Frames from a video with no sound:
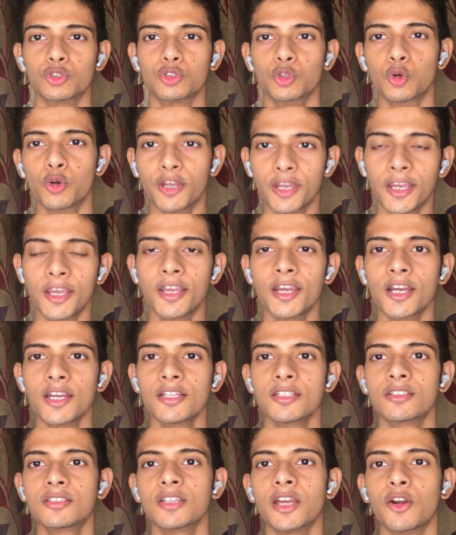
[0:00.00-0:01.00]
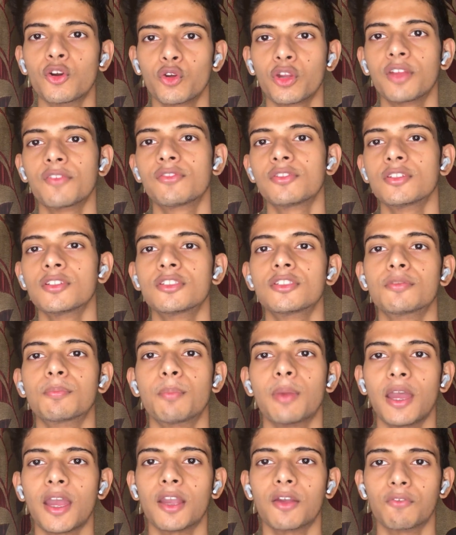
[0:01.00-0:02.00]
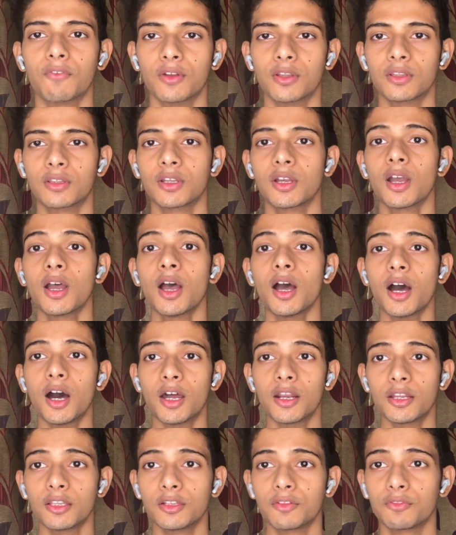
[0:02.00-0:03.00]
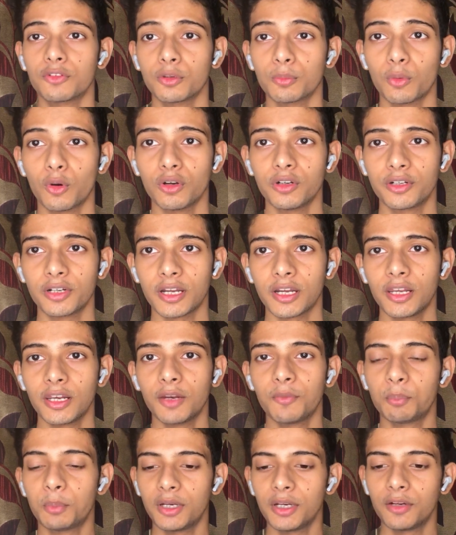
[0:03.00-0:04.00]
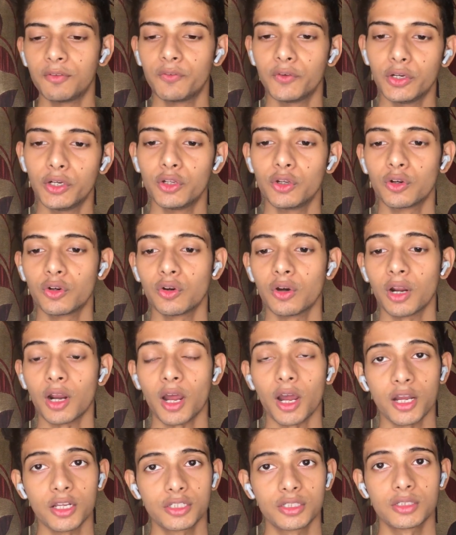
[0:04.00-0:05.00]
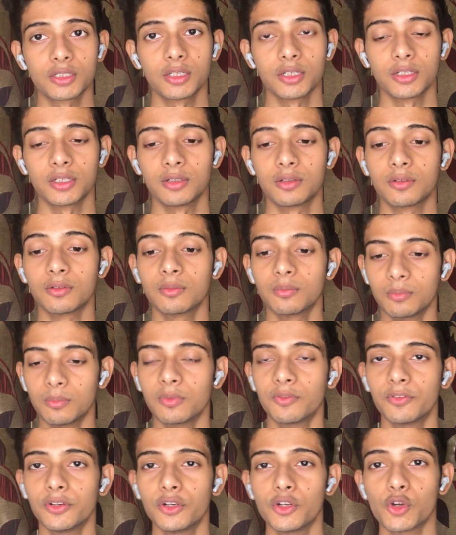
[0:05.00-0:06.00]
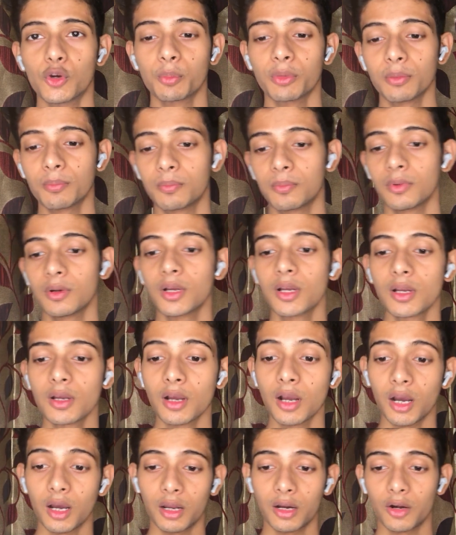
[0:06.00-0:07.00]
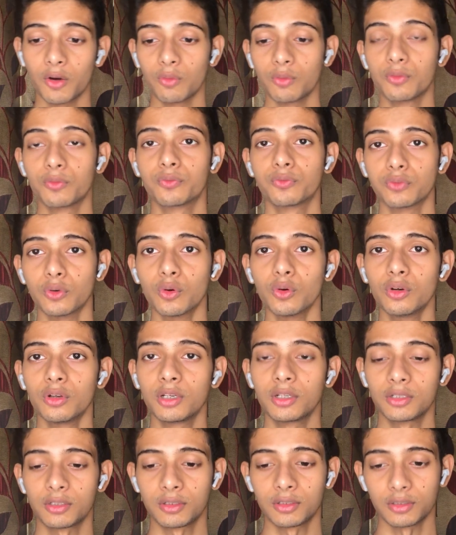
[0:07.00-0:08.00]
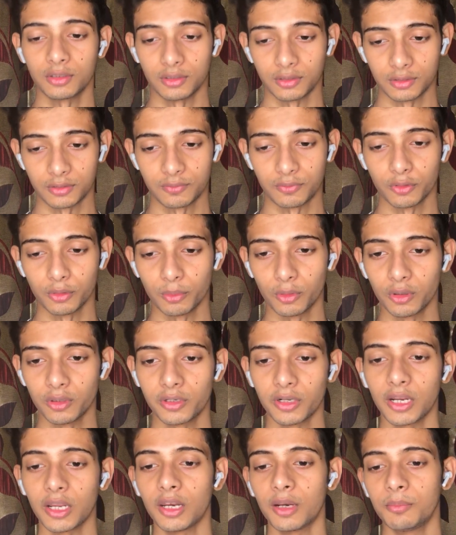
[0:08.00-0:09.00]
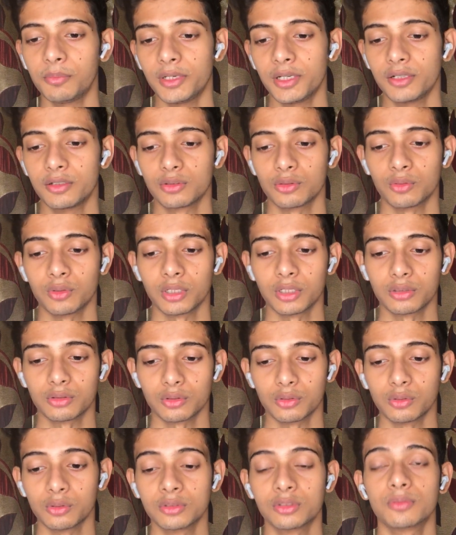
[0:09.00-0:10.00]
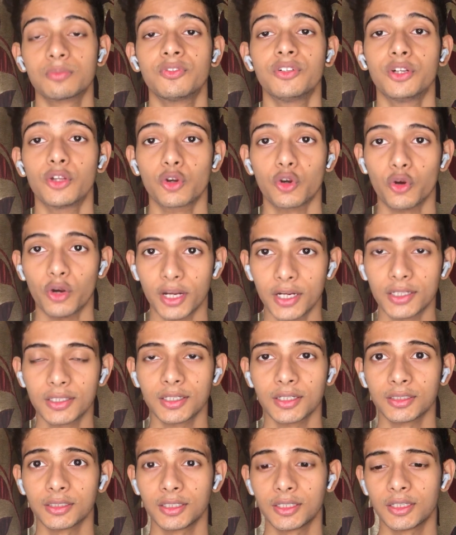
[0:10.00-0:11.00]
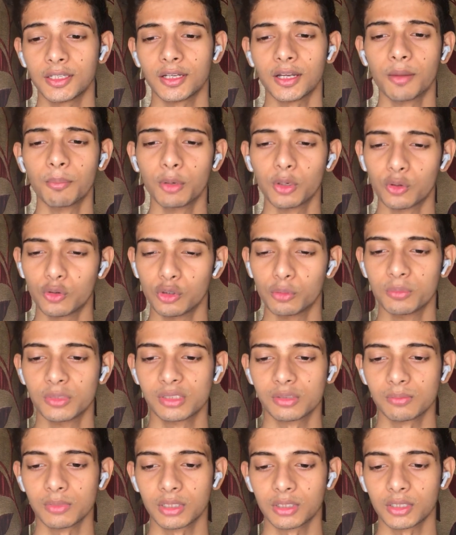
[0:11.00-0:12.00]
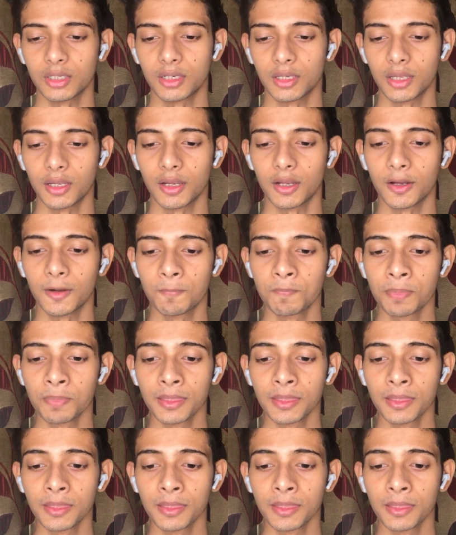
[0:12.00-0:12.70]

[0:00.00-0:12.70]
सो है गाइज सैडो गेट्स इज़ पैक विथ अनदर फुटबॉल ट्रायल अपडेट वीडियो और आज के वीडियो में अराउंड फोर फुटबॉल ट्रायल अपडेट्स होंगे सो so इस वीडियो को एंड तक देखिएगा बिल्कुल मिस मत करिएगा